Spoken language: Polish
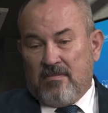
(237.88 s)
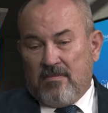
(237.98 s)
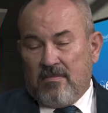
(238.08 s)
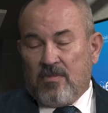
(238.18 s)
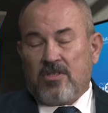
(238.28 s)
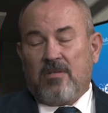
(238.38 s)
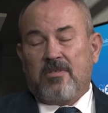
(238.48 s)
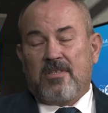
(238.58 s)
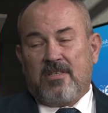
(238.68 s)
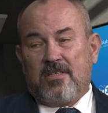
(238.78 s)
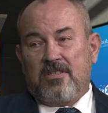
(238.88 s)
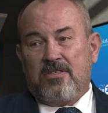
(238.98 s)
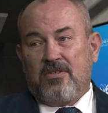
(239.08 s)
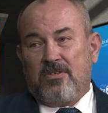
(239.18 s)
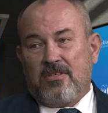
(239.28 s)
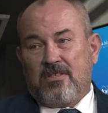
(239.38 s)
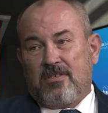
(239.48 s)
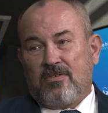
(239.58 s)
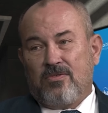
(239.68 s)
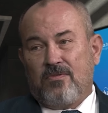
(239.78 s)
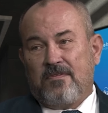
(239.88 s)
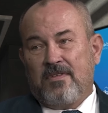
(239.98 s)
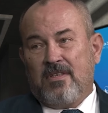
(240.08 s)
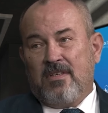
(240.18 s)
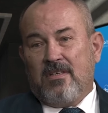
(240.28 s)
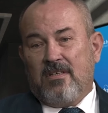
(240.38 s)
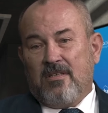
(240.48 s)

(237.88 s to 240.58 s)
można by zaliczyć do nich skoczów, e,